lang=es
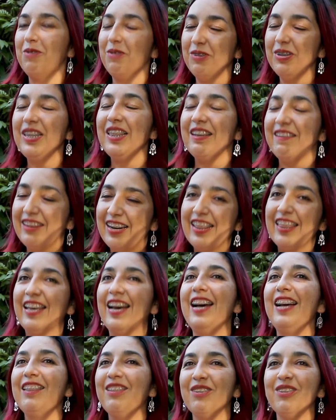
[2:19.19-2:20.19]
hoy de
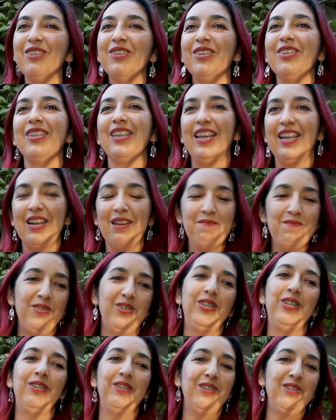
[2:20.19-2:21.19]
verdad, todos
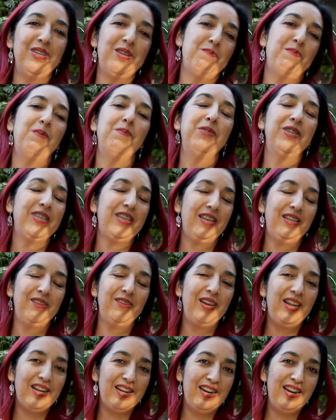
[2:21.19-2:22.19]
queremos y todos amamos a
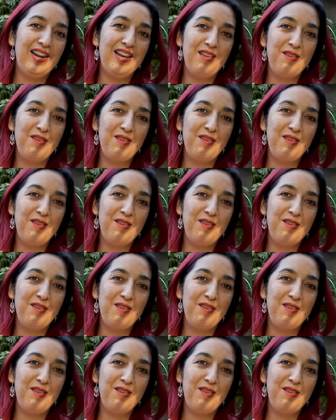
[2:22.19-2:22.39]
Héctor Herrera.